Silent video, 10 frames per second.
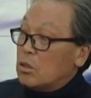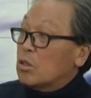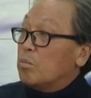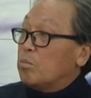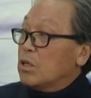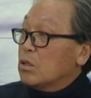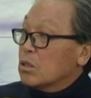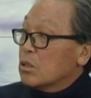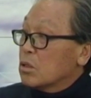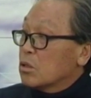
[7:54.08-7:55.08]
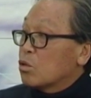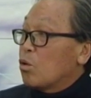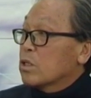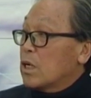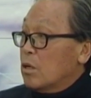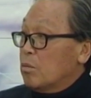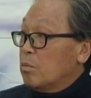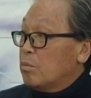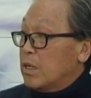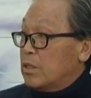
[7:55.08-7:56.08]
연변 소산업
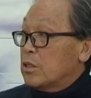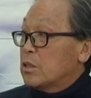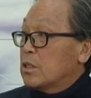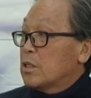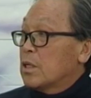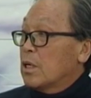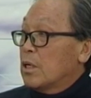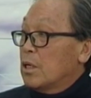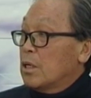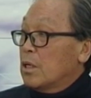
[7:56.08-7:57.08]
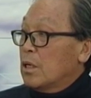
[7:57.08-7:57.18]
발전시키다. 음, 네.